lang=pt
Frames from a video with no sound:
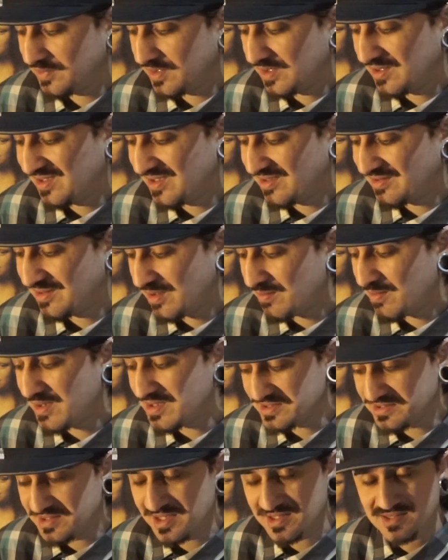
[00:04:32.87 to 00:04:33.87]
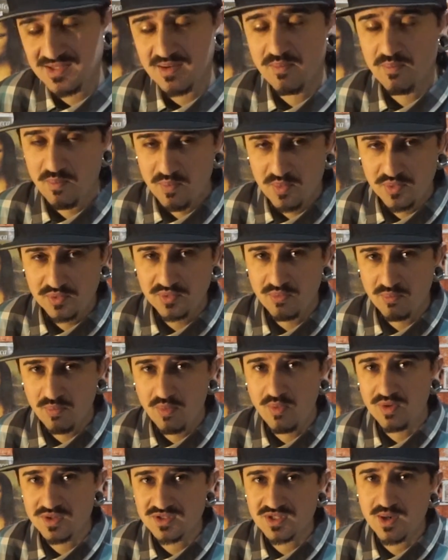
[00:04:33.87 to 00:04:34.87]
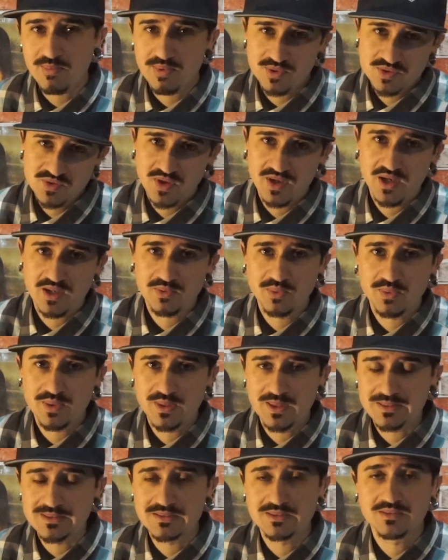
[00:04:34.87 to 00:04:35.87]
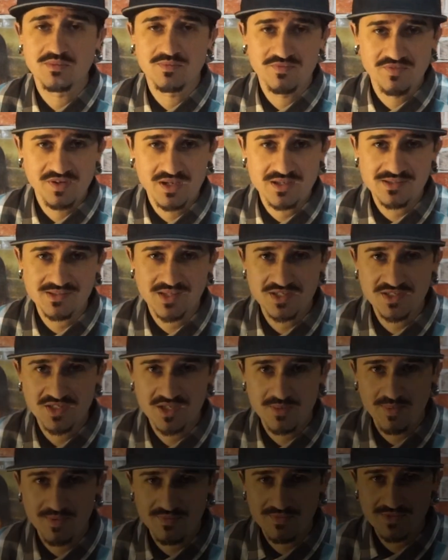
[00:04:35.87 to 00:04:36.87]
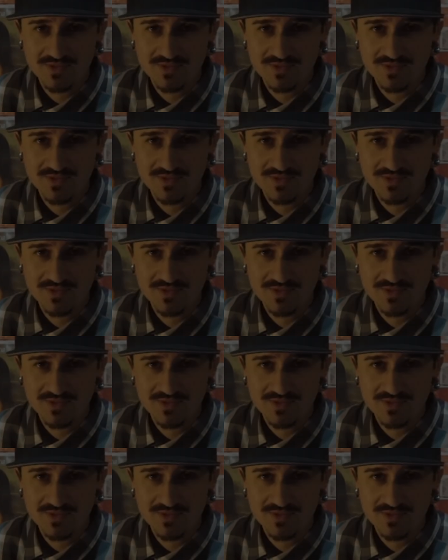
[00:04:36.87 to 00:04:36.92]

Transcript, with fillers: e que tem uma resistência muito boa já por sua natureza, então fica essa dica para